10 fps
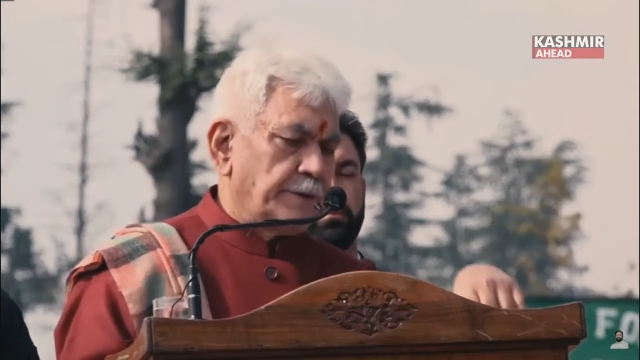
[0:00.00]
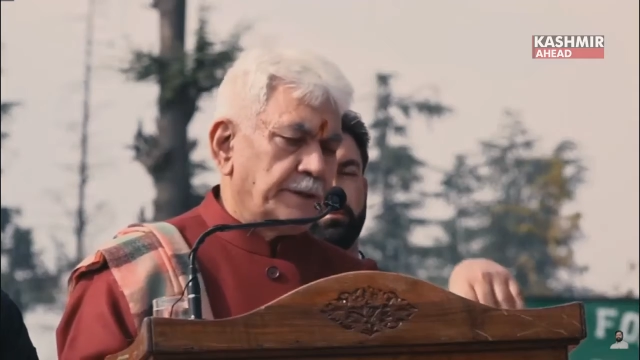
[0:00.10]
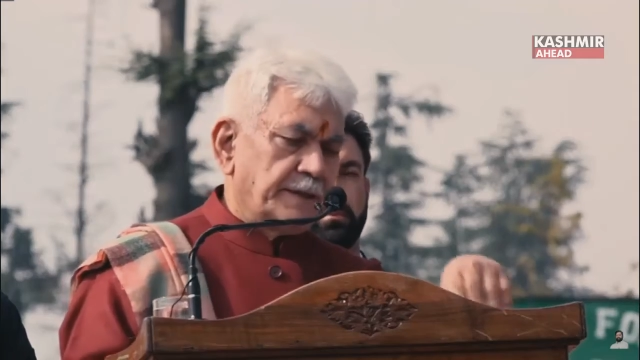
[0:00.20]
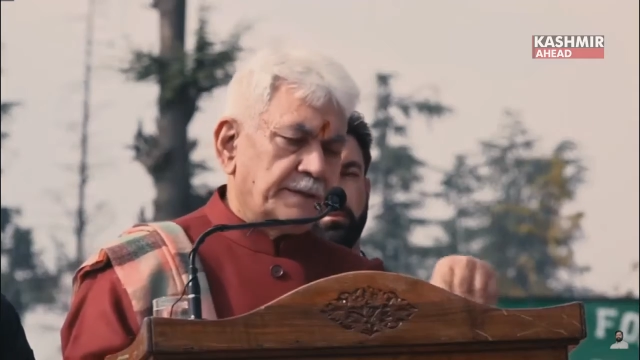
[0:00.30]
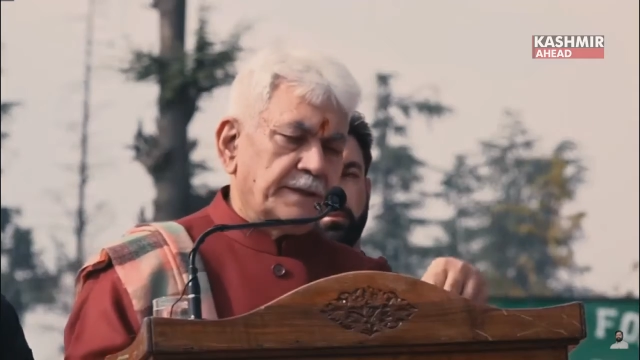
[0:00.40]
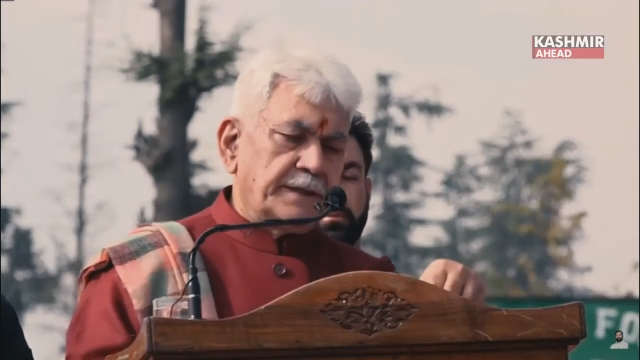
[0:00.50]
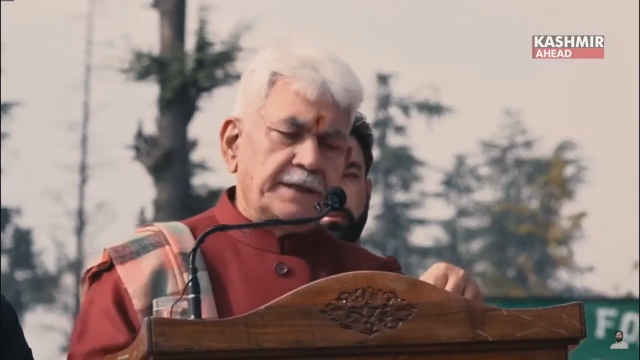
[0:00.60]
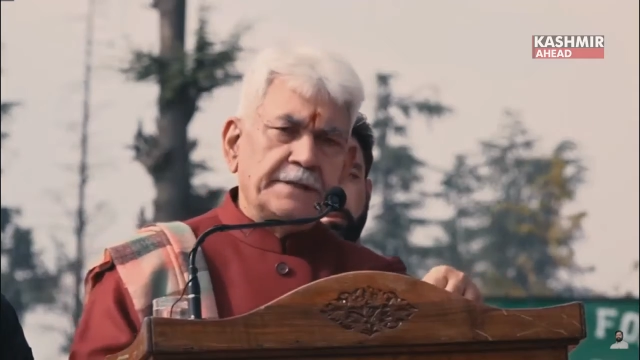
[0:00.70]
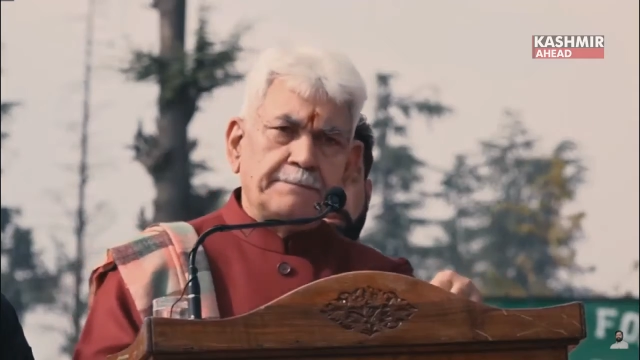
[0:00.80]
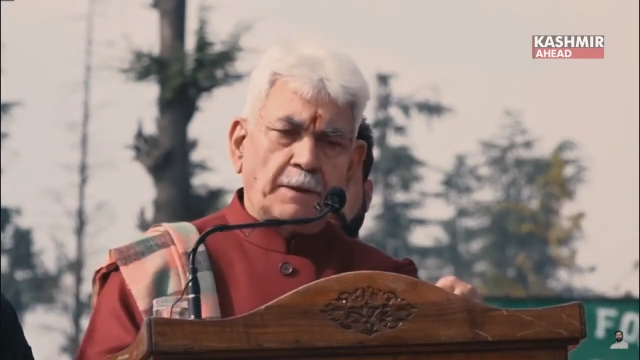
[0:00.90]
दर्शन की
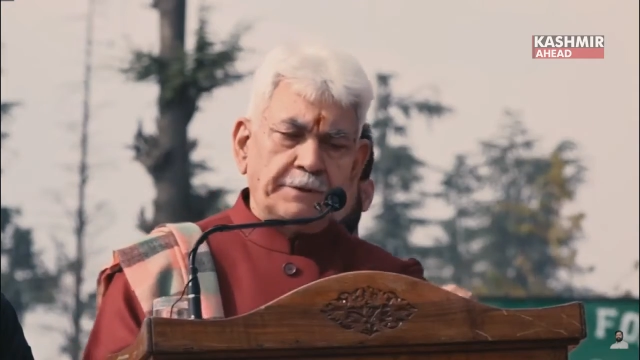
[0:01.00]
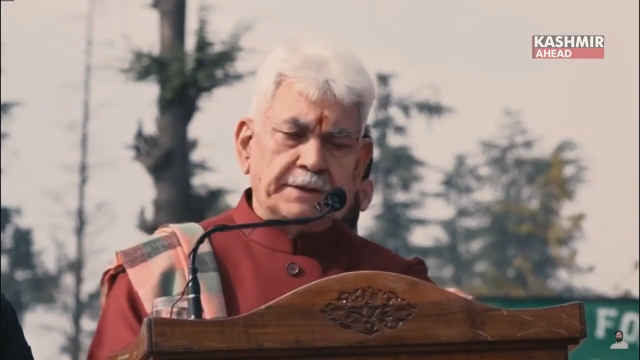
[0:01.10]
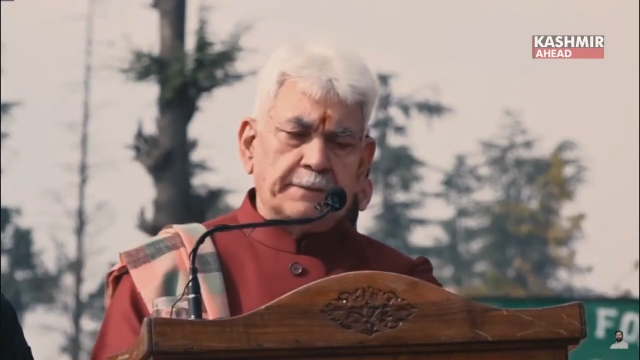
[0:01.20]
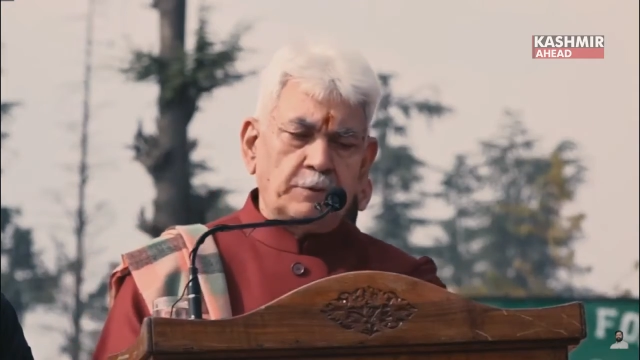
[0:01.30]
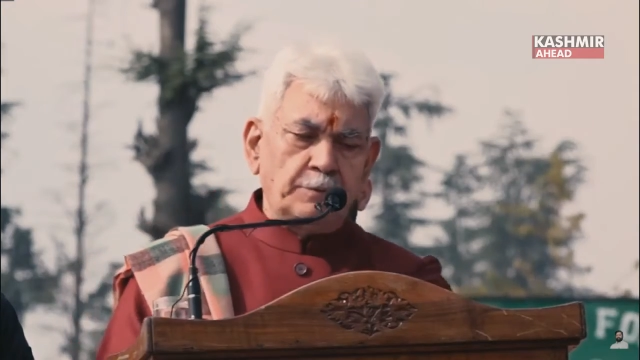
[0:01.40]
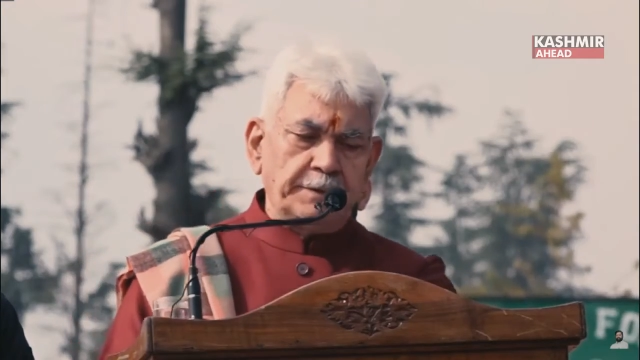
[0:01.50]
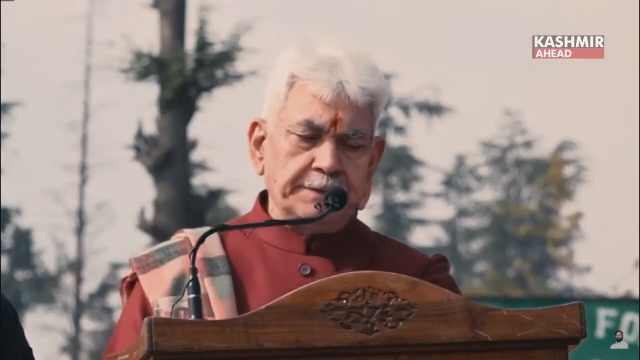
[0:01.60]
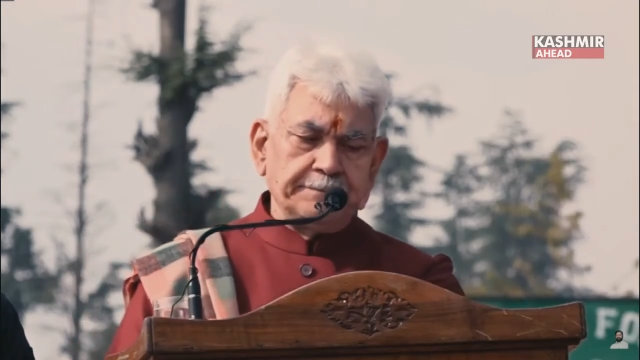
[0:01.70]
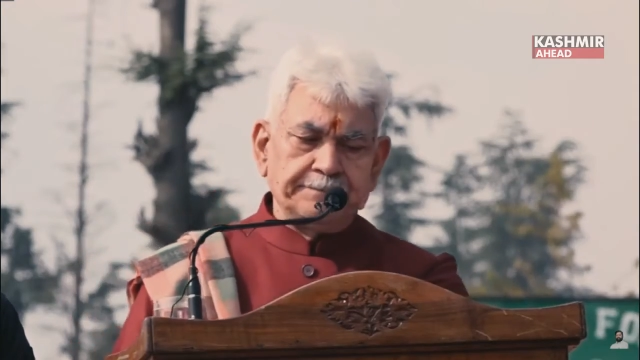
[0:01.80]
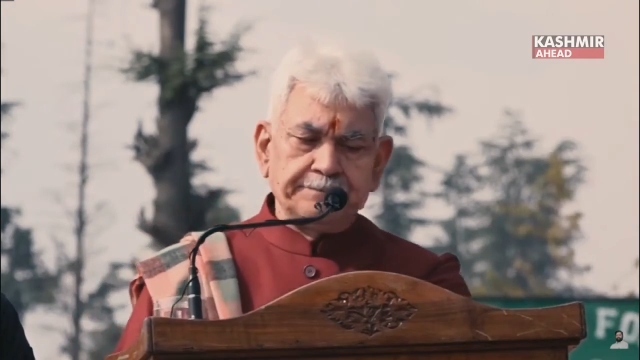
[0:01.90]
इस पवित्र भूमि
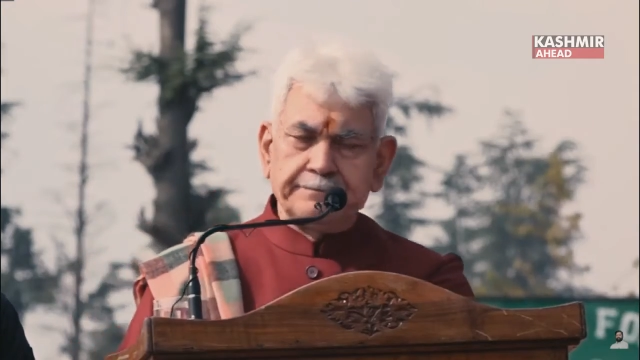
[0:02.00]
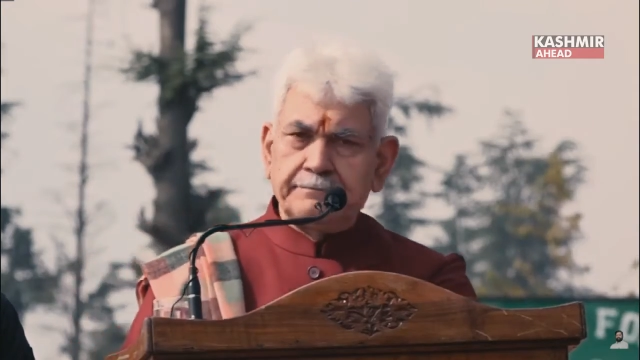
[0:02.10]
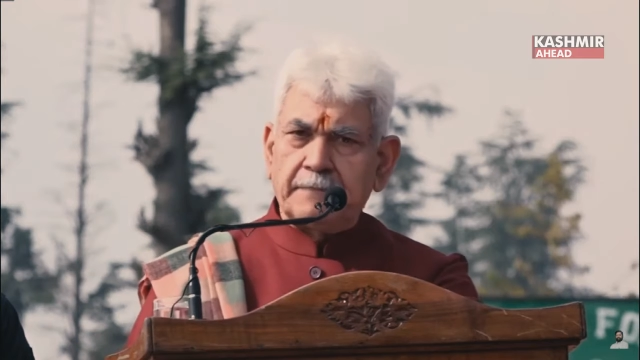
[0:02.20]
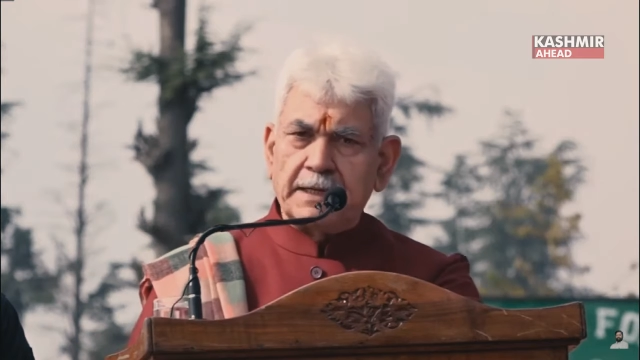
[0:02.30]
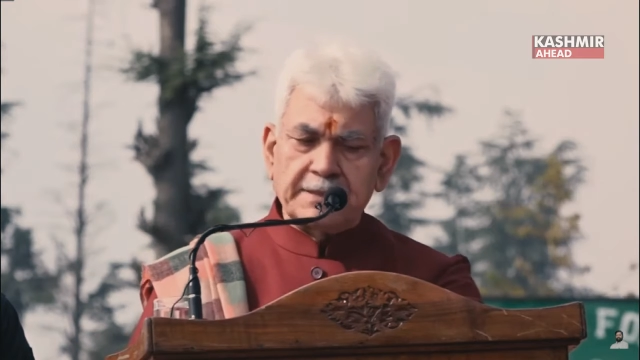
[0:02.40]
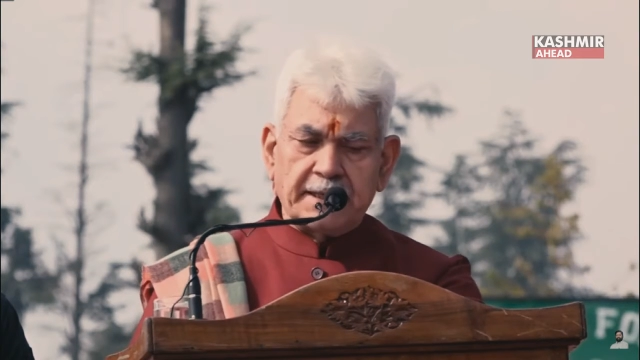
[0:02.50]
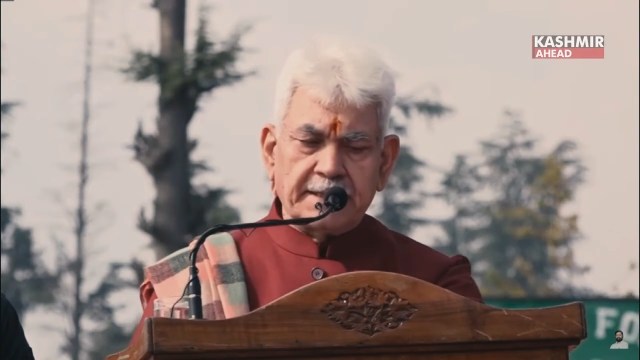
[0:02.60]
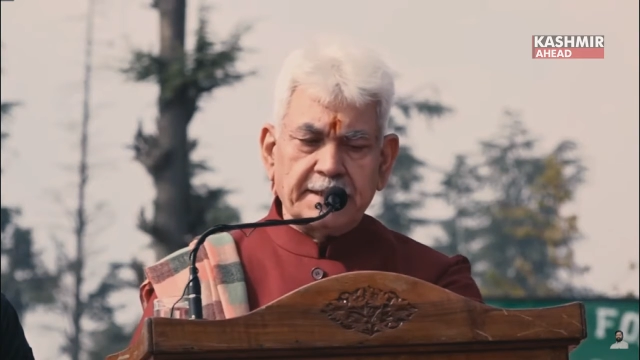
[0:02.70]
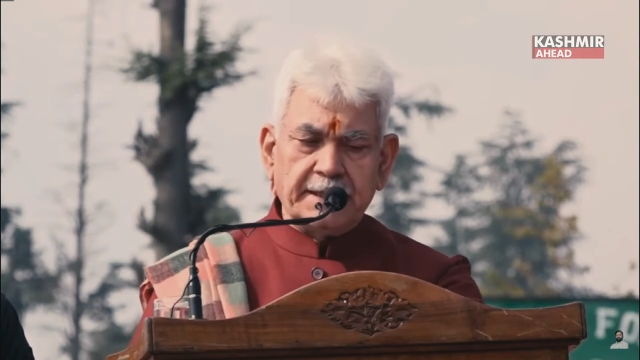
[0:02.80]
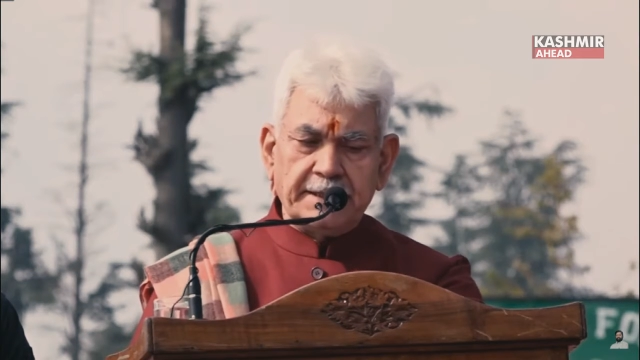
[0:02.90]
मां
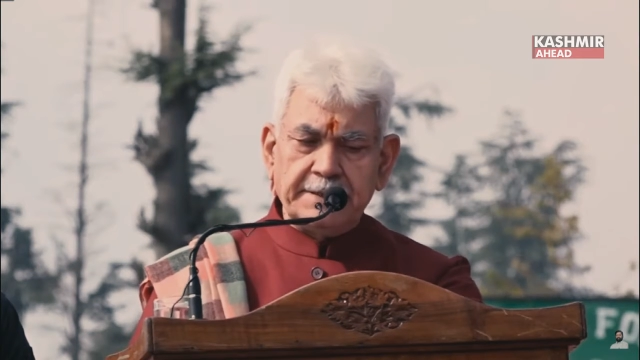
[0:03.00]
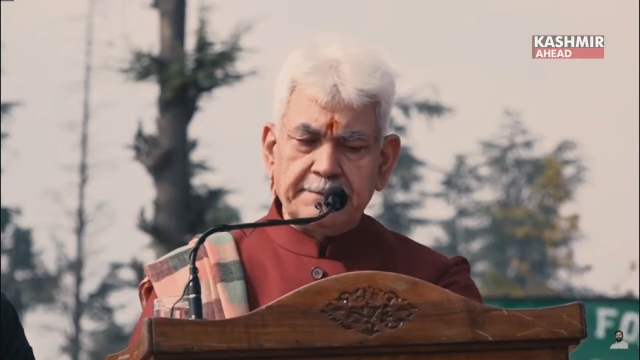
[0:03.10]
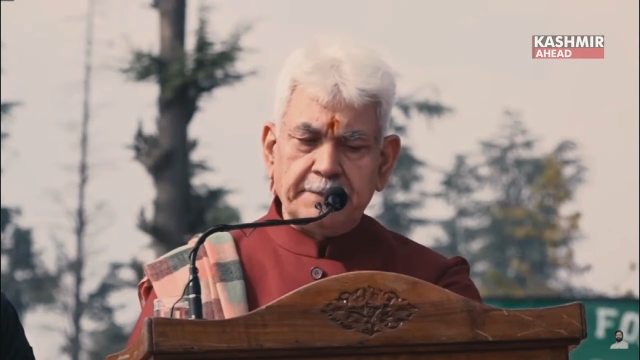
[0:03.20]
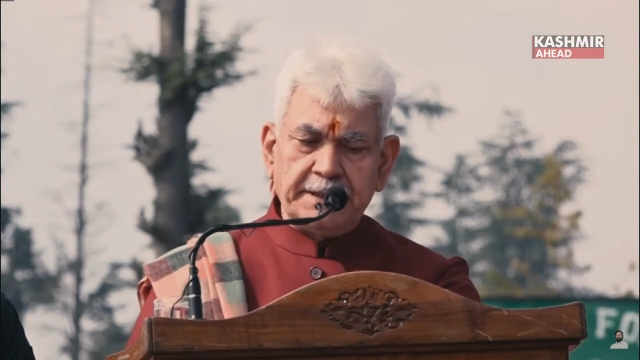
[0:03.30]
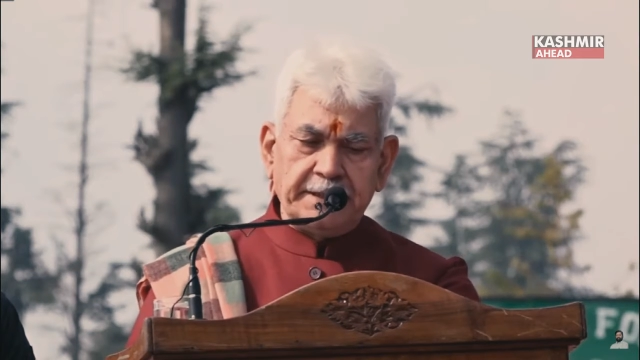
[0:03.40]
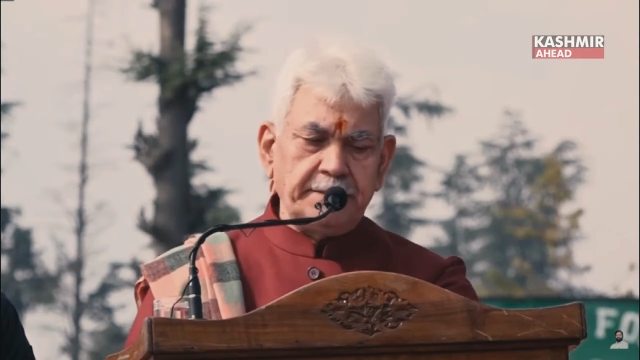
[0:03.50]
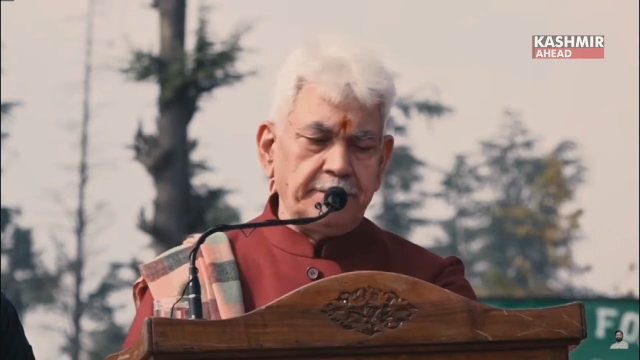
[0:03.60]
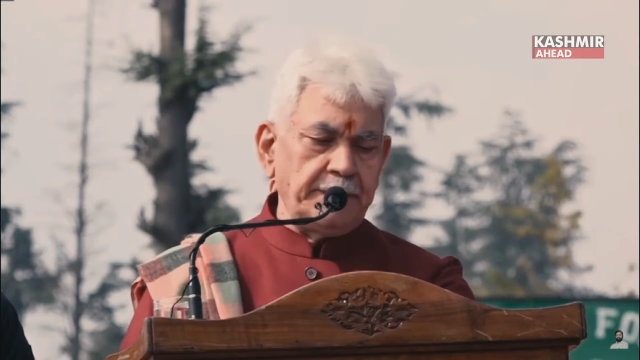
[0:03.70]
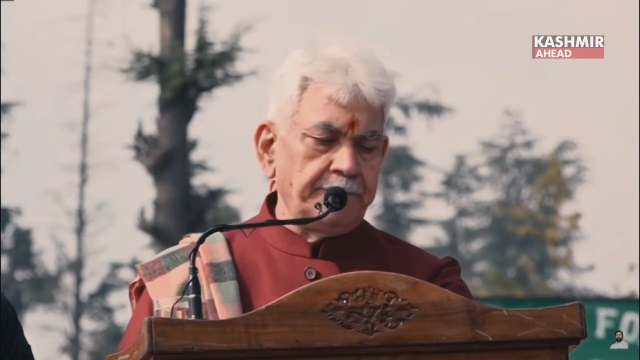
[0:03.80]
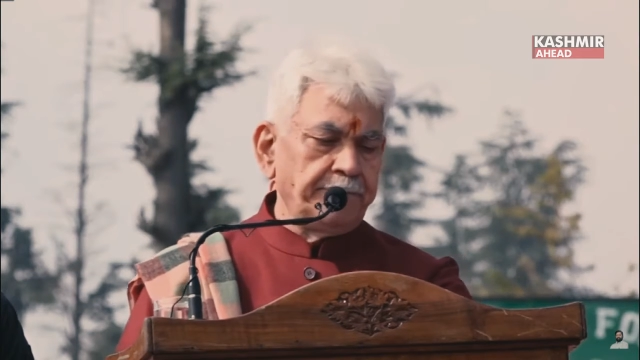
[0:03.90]
शारदा की इस मिट्टी में